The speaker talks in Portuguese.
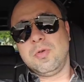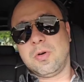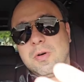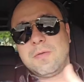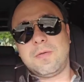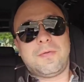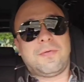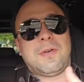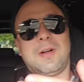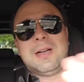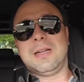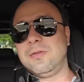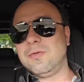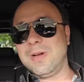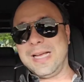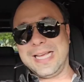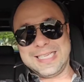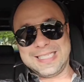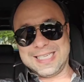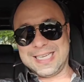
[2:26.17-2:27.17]
um novo
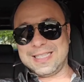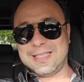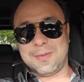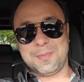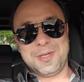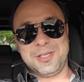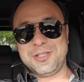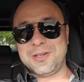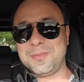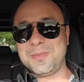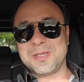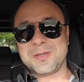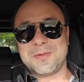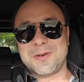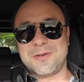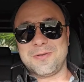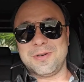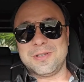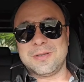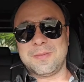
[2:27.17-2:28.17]
falando exatamente a
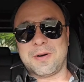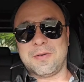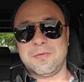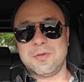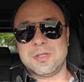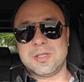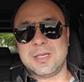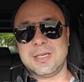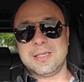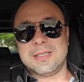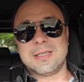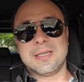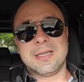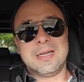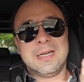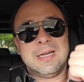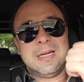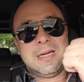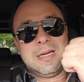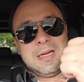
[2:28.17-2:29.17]
mesma coisa para
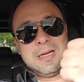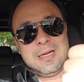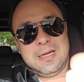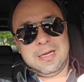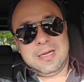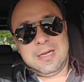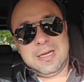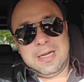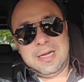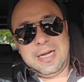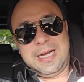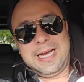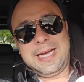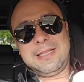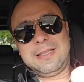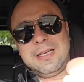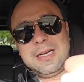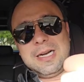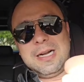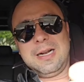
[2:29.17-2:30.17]
vocês.
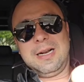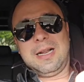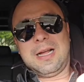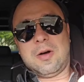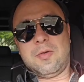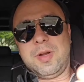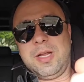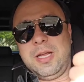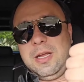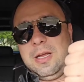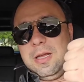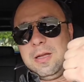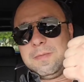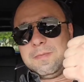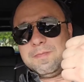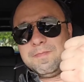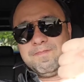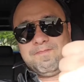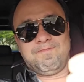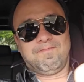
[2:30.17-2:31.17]
Éder,
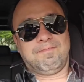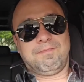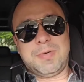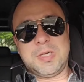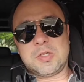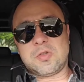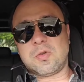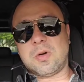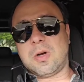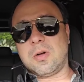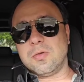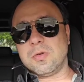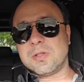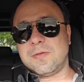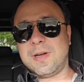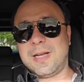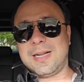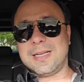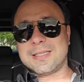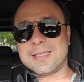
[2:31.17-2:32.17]
Lauri, pessoal
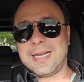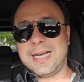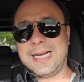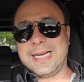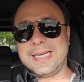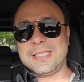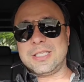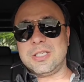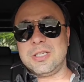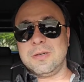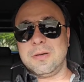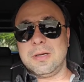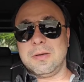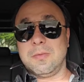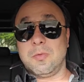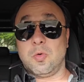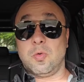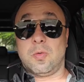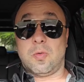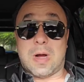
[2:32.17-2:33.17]
dos
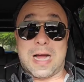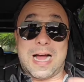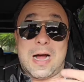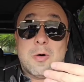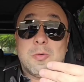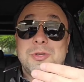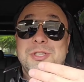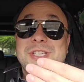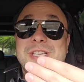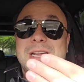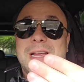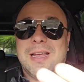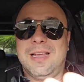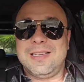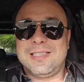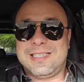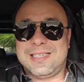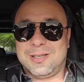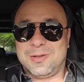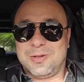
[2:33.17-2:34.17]
Felascast, a
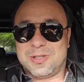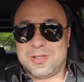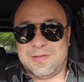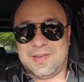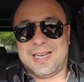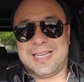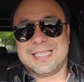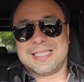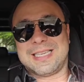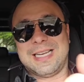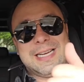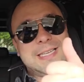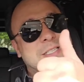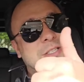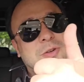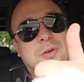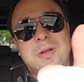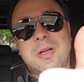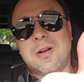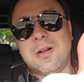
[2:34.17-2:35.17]
audiência dos
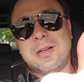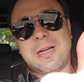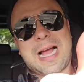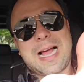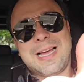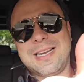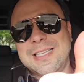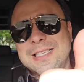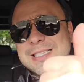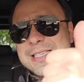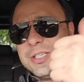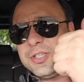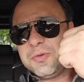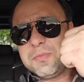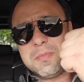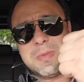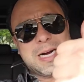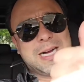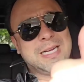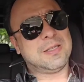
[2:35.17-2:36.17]
Felascast, que eu quero
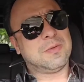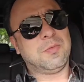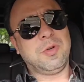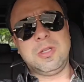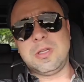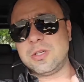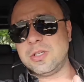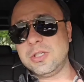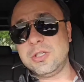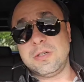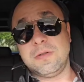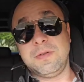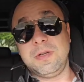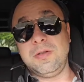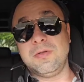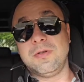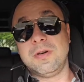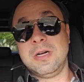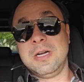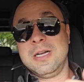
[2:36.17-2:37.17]
agradecer demais, muita
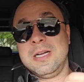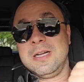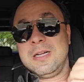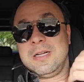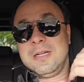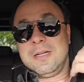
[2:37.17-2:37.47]
gente vindo